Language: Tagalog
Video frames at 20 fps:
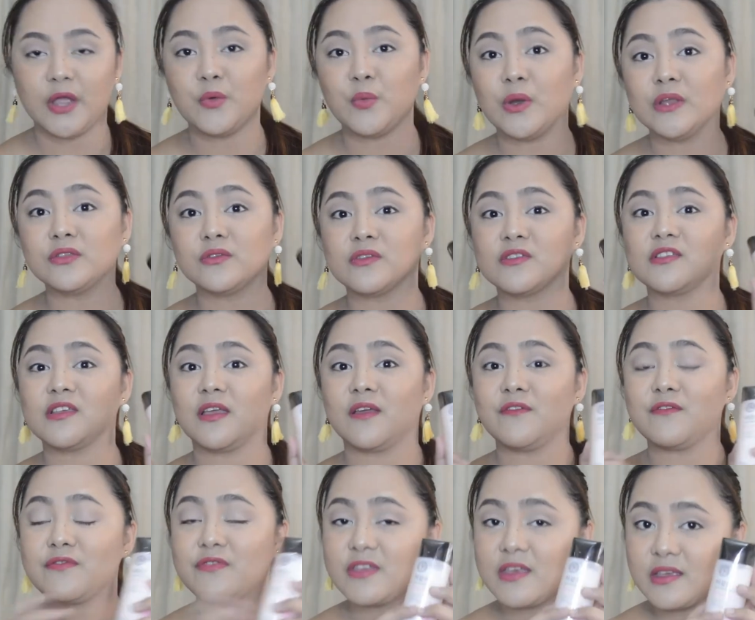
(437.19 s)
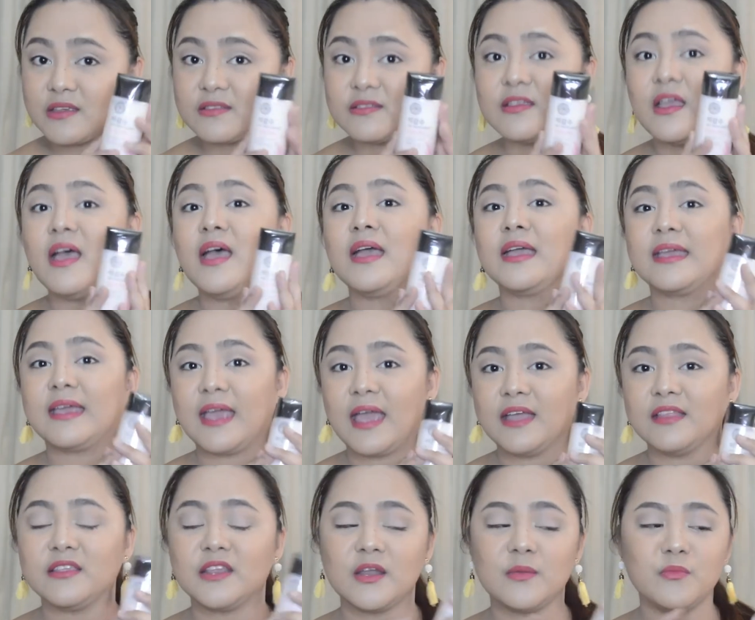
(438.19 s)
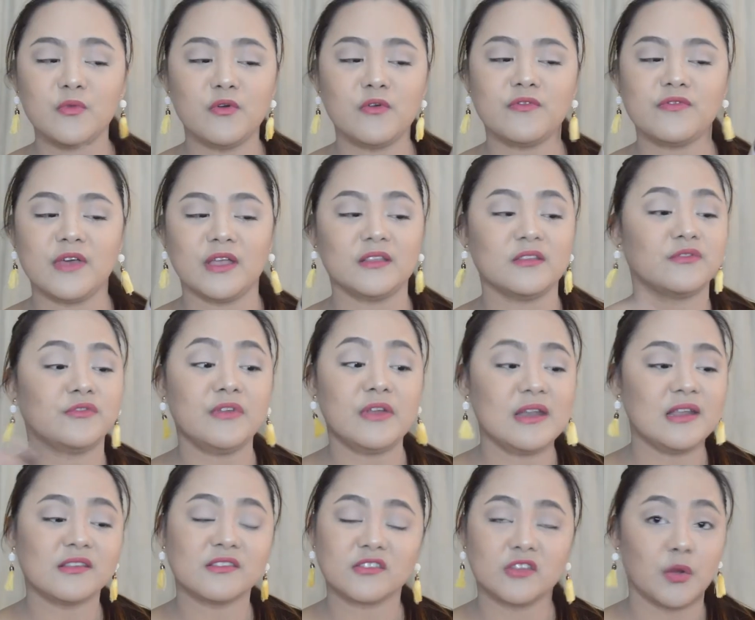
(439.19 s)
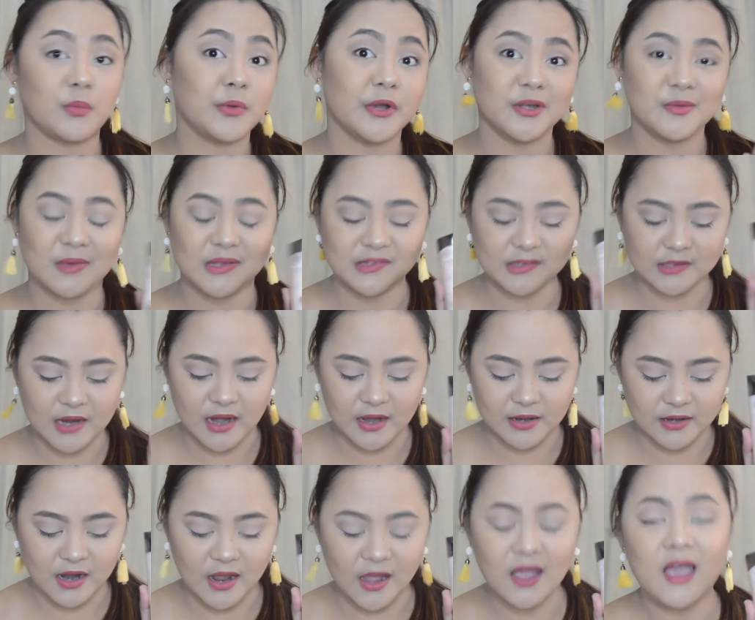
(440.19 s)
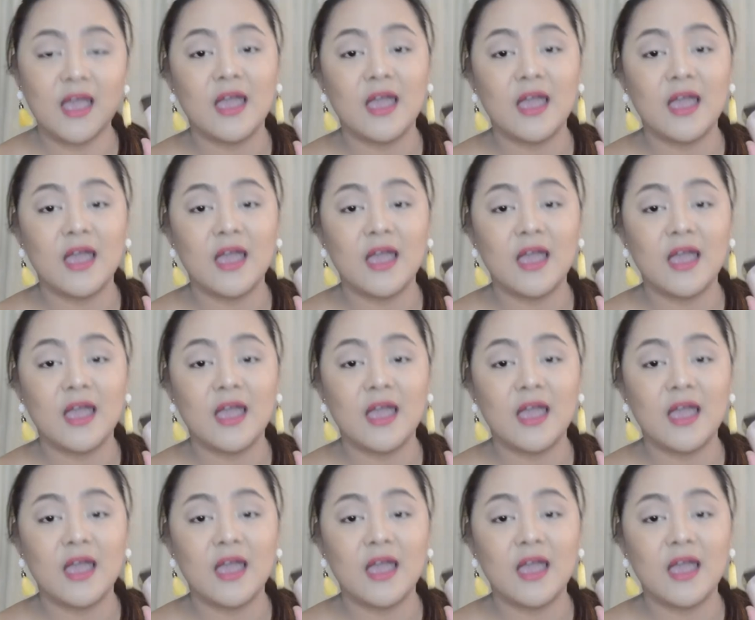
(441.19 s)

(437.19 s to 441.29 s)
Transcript: I want to see if this can remove that really stubborn mascara.